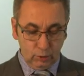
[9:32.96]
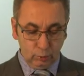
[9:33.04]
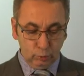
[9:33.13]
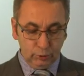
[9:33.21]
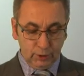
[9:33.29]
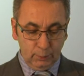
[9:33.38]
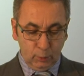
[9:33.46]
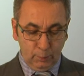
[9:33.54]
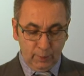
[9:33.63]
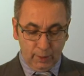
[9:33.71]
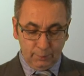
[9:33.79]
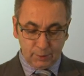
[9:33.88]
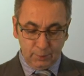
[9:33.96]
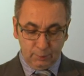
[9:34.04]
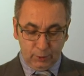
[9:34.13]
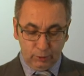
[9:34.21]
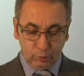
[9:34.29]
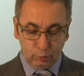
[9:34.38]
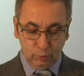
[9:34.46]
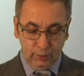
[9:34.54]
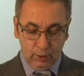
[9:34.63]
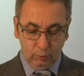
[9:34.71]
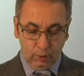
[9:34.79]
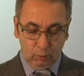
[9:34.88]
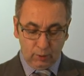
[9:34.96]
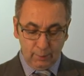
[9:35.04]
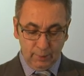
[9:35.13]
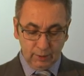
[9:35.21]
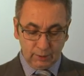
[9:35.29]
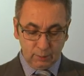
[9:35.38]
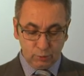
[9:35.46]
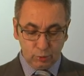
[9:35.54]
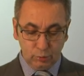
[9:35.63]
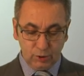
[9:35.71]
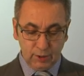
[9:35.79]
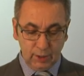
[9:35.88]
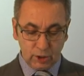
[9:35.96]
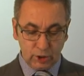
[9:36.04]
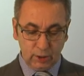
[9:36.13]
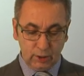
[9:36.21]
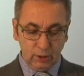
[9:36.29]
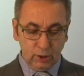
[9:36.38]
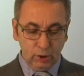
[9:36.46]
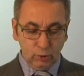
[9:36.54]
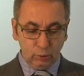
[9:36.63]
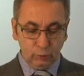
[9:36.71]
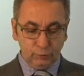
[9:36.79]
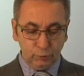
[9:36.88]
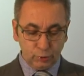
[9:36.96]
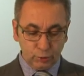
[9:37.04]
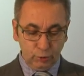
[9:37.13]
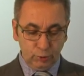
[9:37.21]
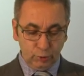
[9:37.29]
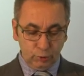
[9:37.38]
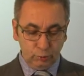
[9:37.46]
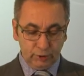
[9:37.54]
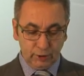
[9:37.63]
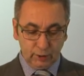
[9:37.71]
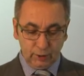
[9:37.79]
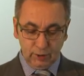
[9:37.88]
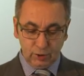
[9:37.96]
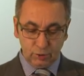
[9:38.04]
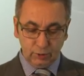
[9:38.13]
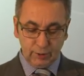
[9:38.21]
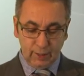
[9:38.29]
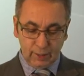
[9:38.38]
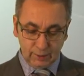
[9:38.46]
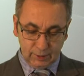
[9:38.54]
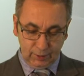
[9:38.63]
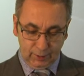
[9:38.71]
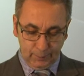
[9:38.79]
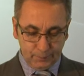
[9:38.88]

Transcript: وطي بومبر بس ببريثو كولا وهو خامل تمزوزي لشن وفوصويو وتخليصو دا أسيري